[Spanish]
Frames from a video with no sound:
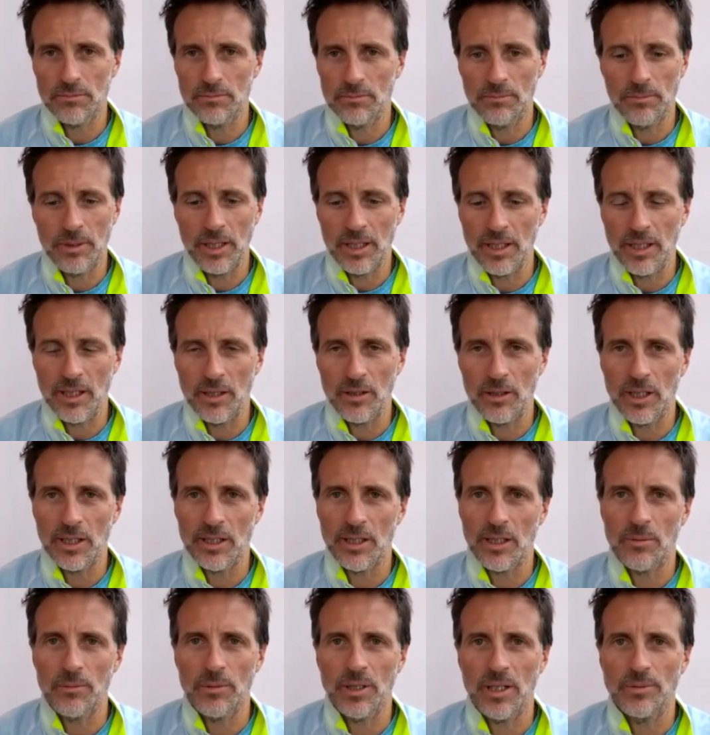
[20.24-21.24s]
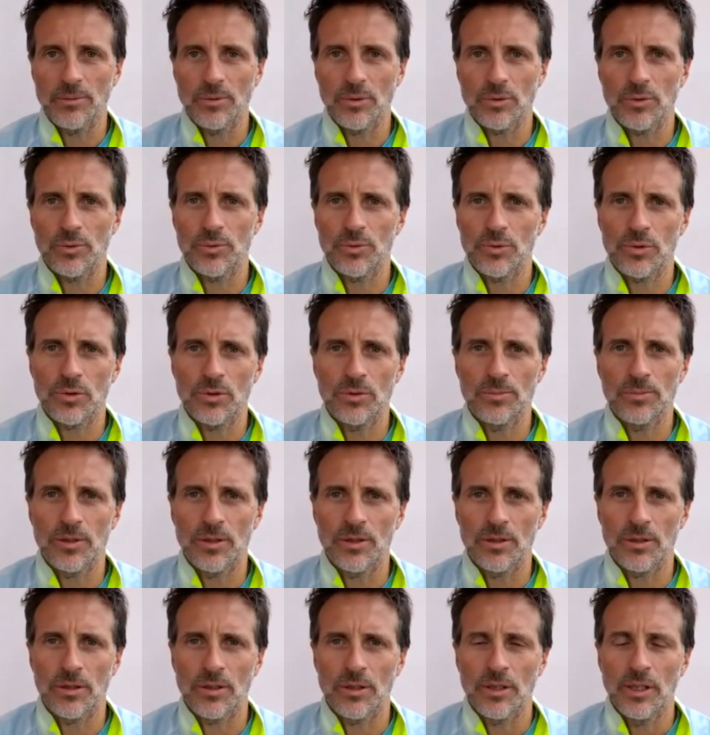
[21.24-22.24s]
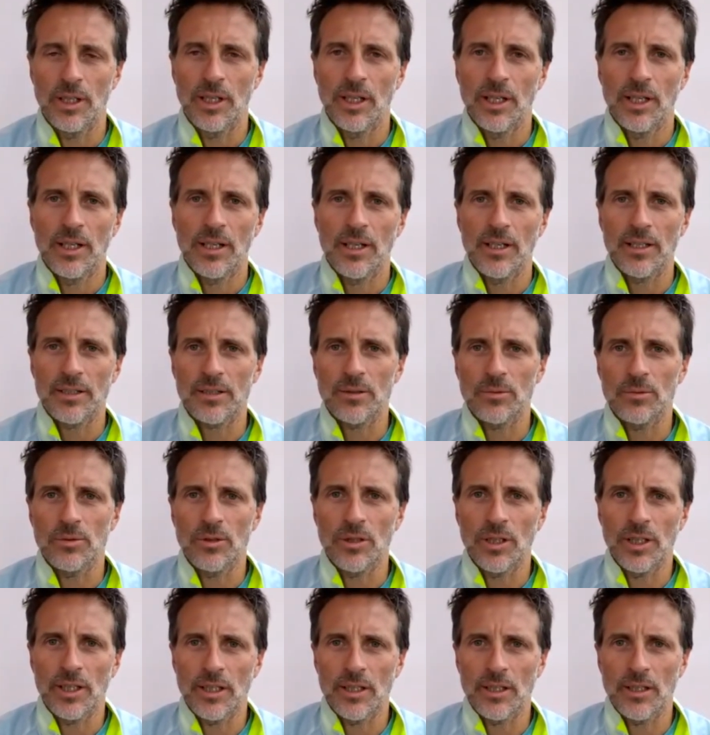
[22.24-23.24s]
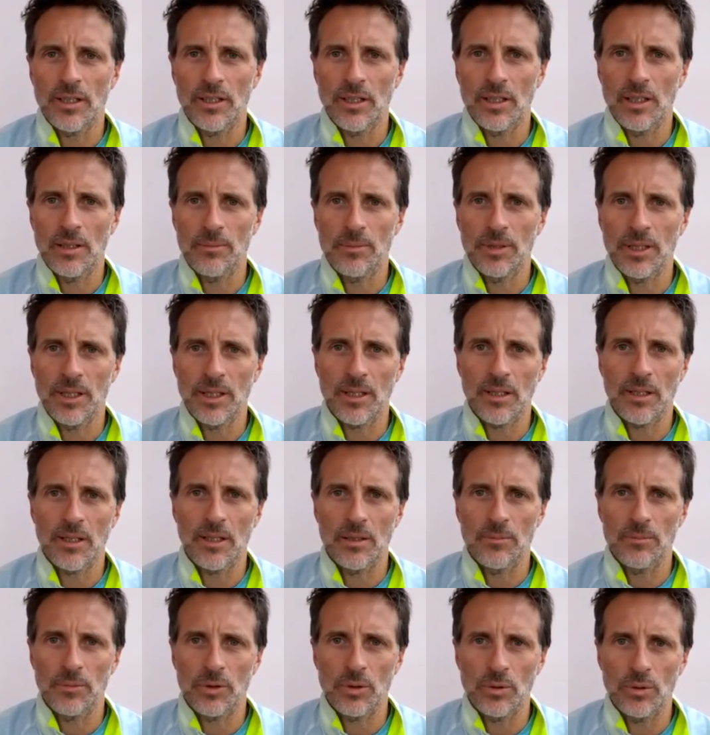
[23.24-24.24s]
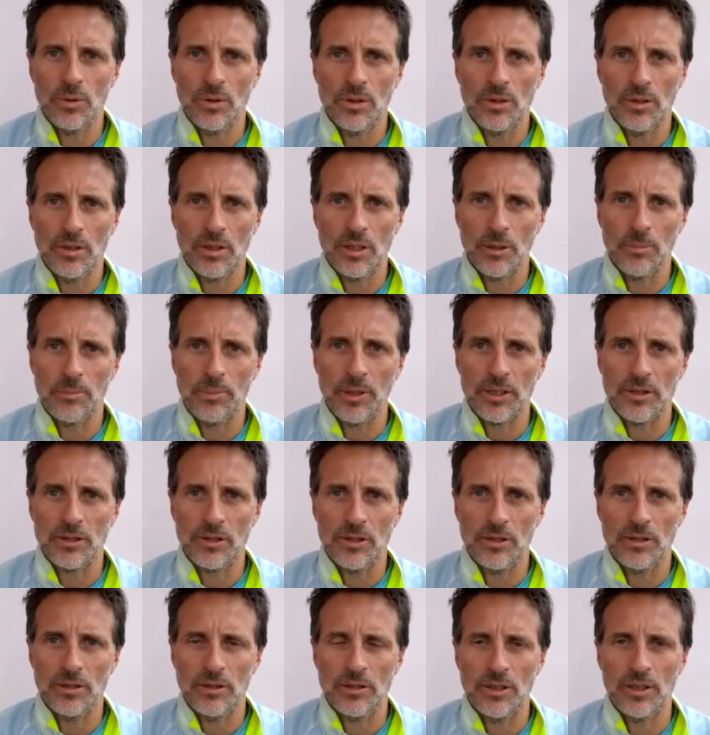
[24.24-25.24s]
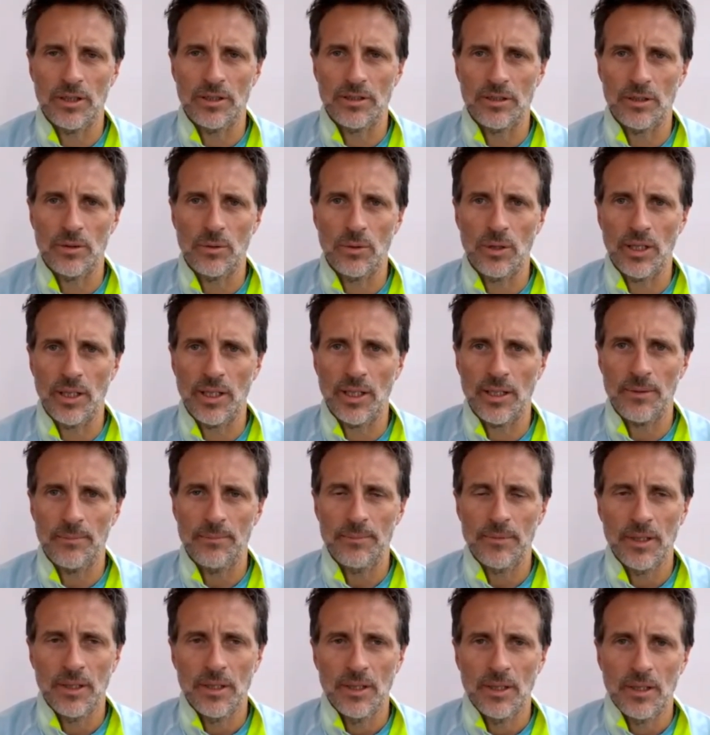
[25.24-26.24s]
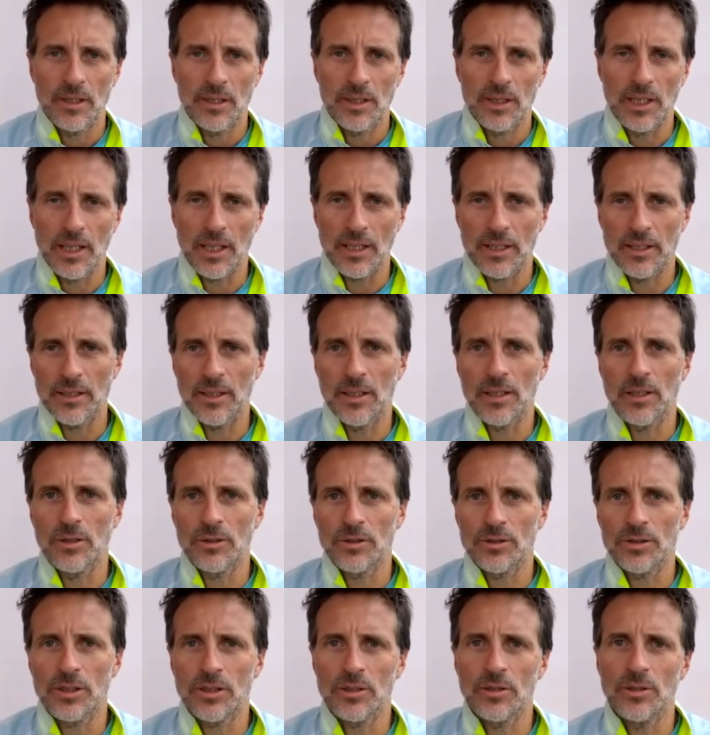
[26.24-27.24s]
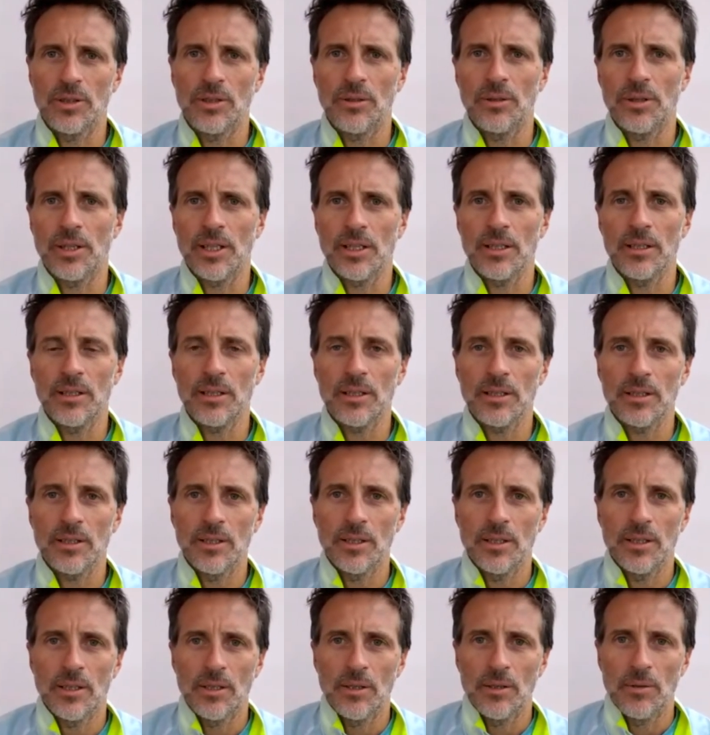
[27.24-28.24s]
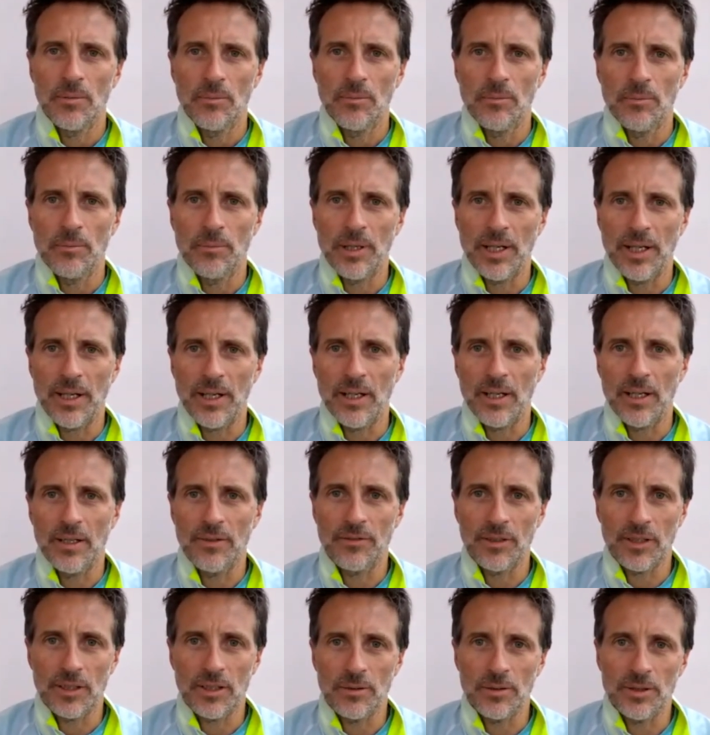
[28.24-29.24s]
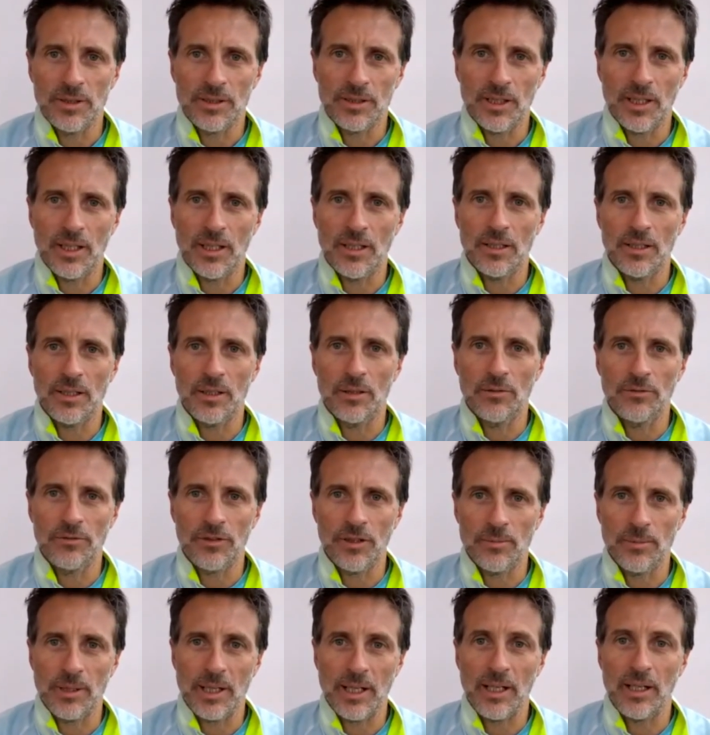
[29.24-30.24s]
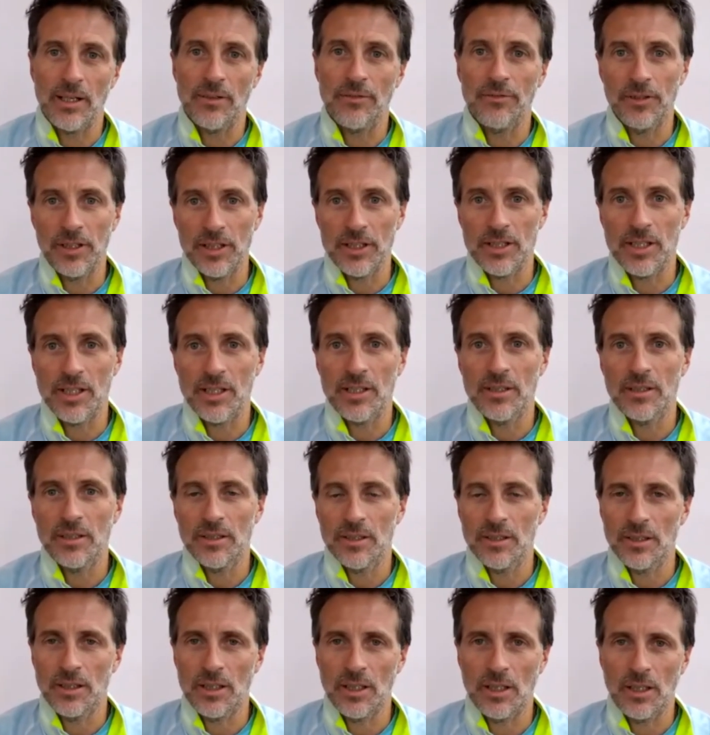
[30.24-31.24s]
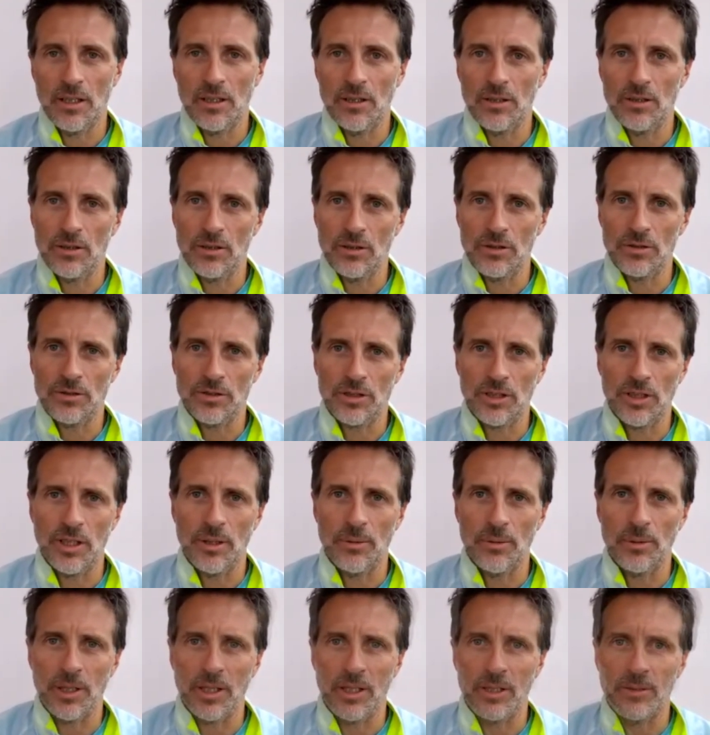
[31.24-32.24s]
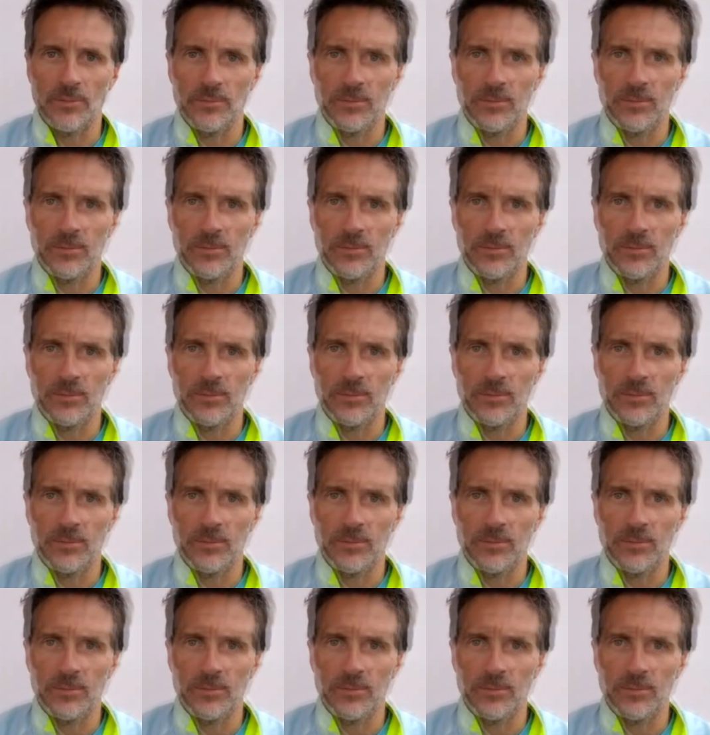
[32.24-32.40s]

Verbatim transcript: media hora, terminamos un Zoom con las autoridades del EMDER, del EMTUR, de inspección y de seguridad y la gente del Consejo Liberante para efectivizar y confirmar la fecha del 11 de abril.